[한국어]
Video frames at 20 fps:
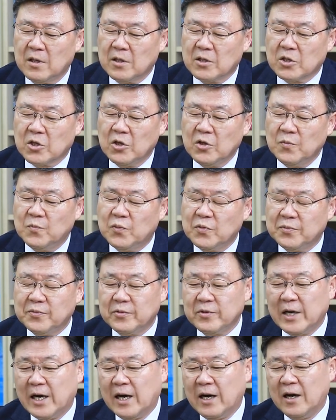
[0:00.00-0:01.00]
저희
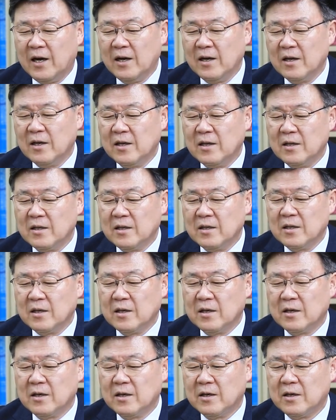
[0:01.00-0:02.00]
부부가
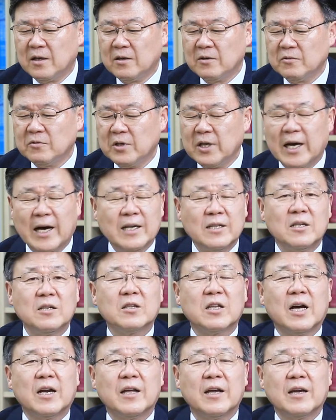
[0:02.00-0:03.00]
어, 우리 아들
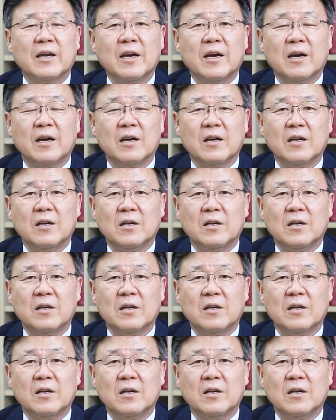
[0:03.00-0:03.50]
딸에게